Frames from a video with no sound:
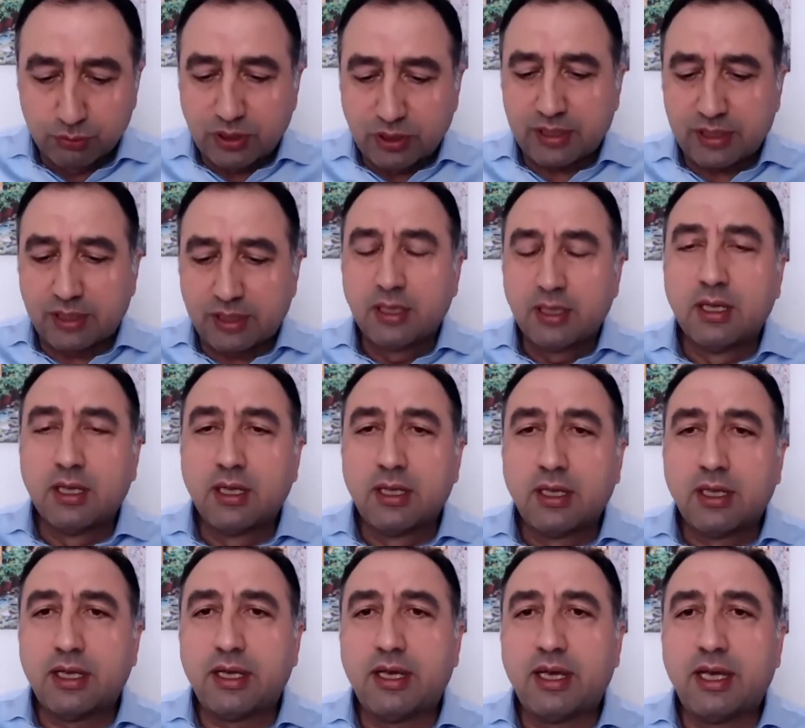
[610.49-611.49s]
Bunlardan
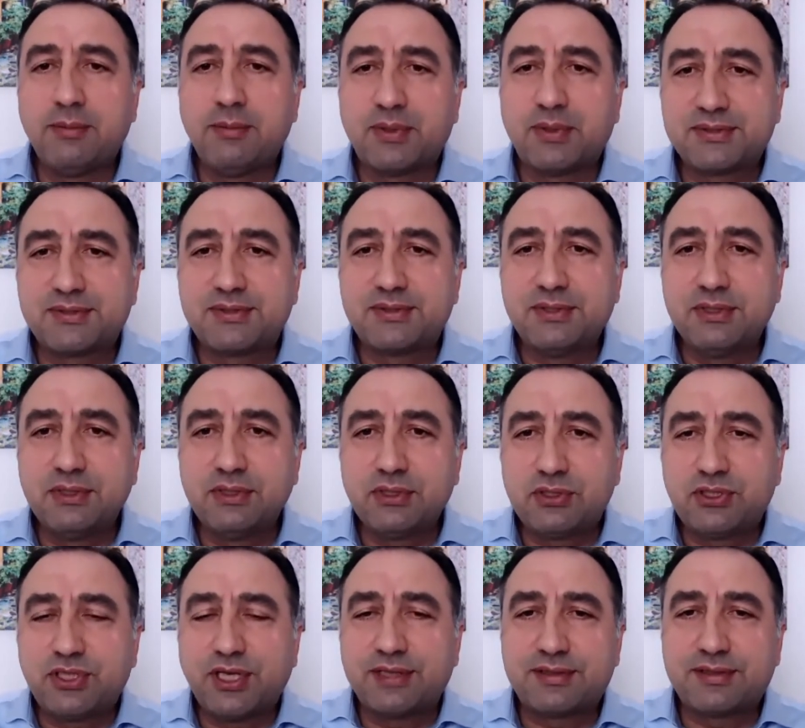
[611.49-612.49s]
en
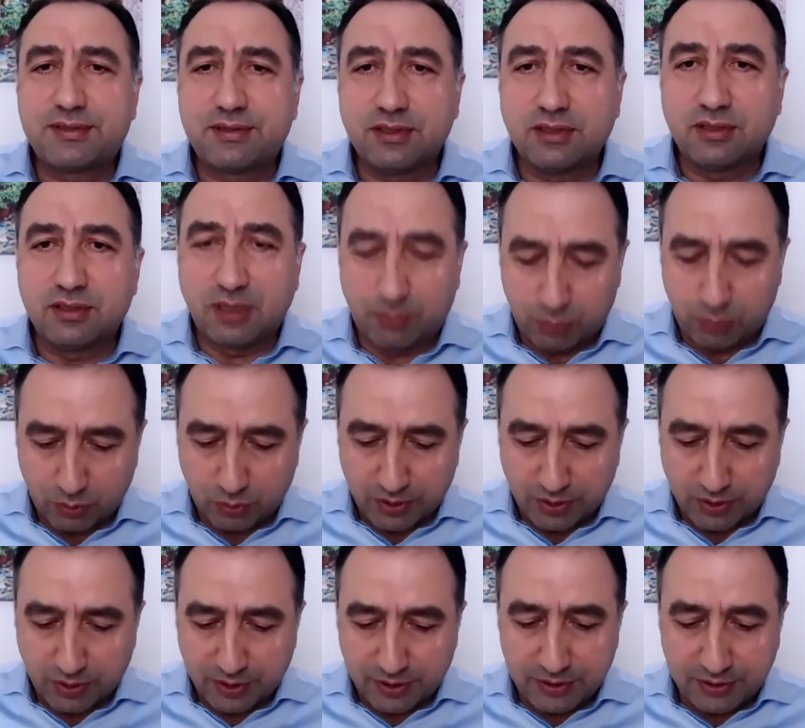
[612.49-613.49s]
basiti chat
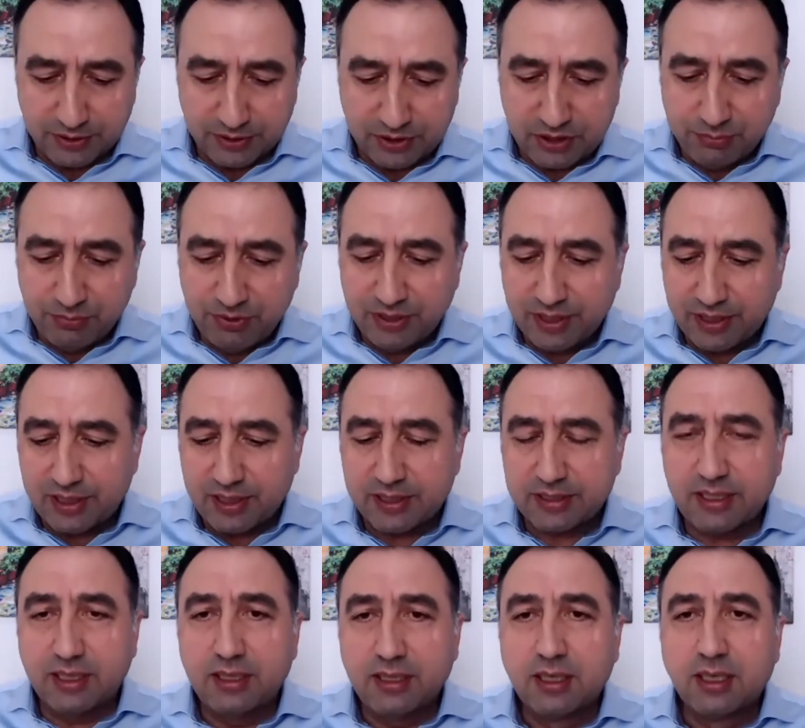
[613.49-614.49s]
raporları kimi
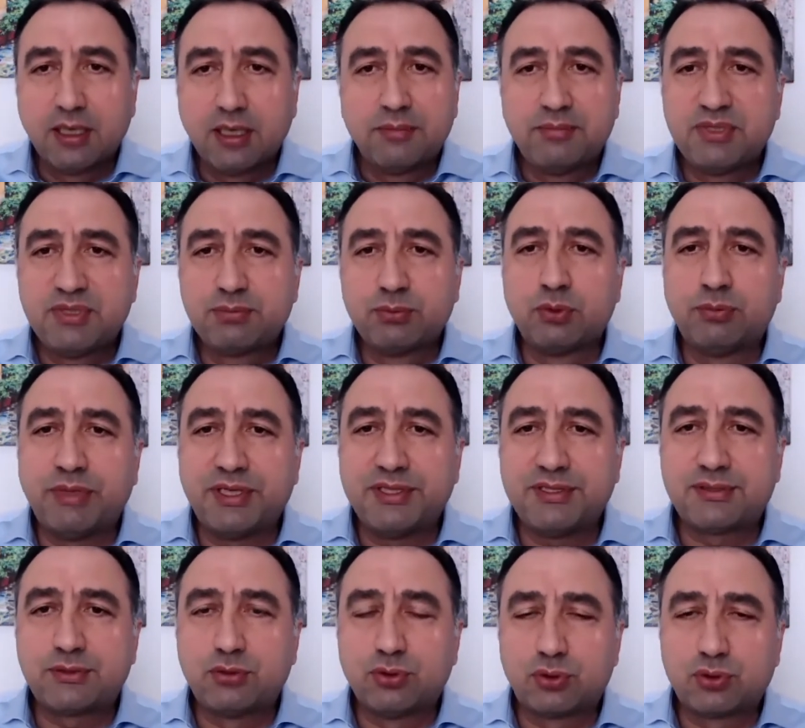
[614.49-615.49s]
yerlerde biz bunu
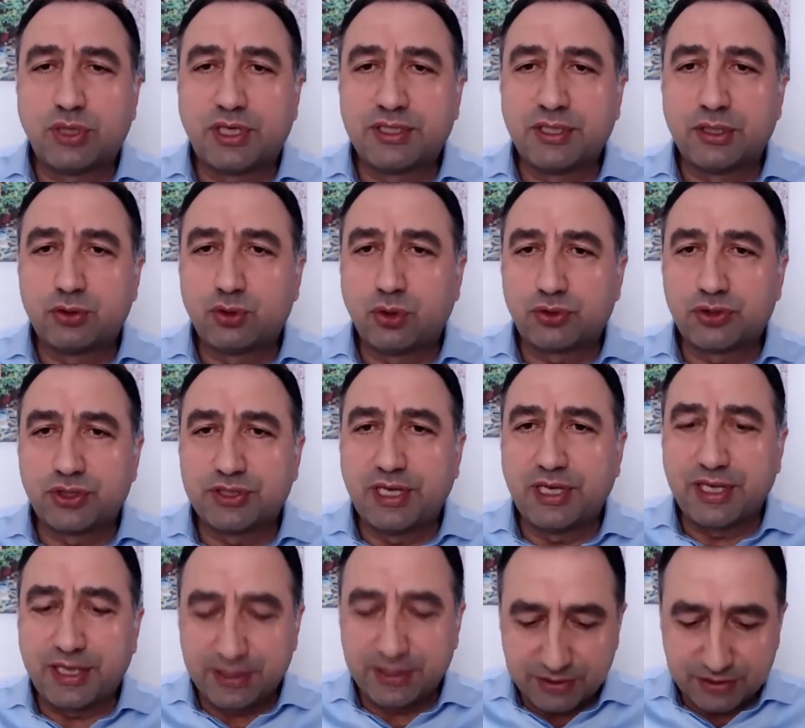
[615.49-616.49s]
meclis kürsülerinden çokça
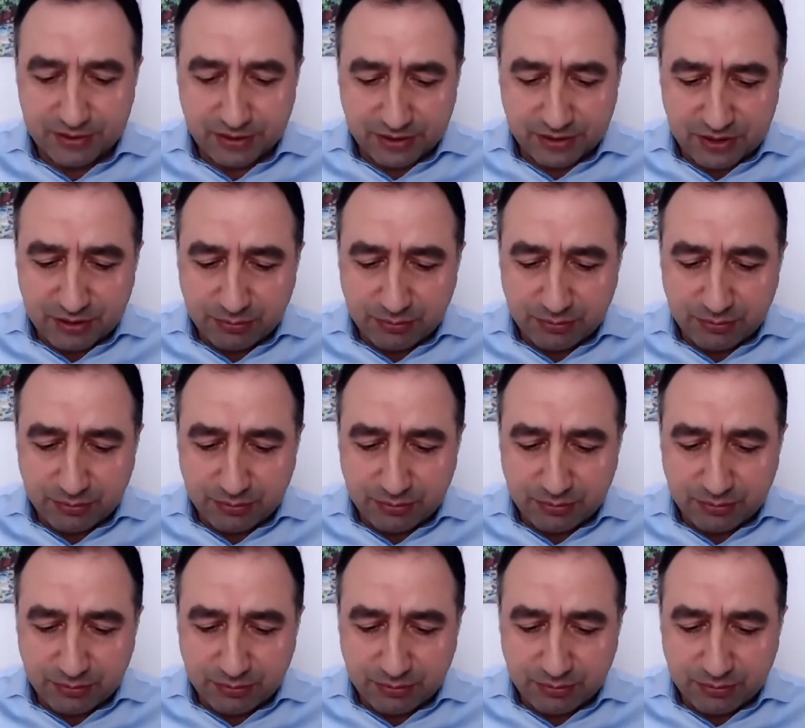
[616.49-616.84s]
dile getirdik.